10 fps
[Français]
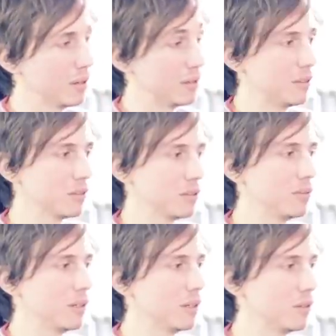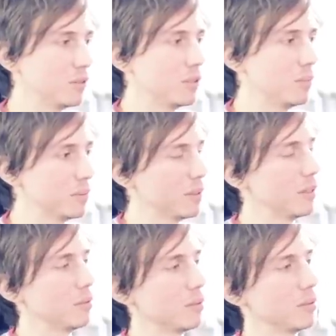d'identifier le chip
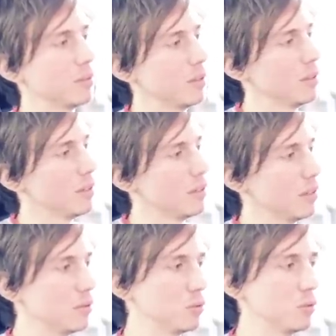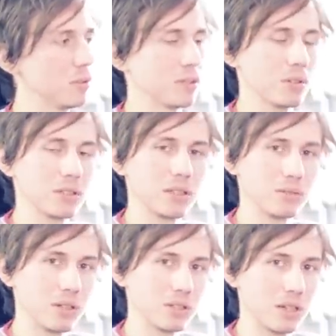et, de, et du coup de savoir si elle
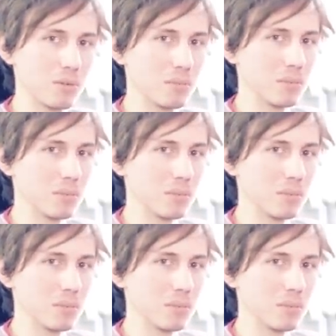est flashable.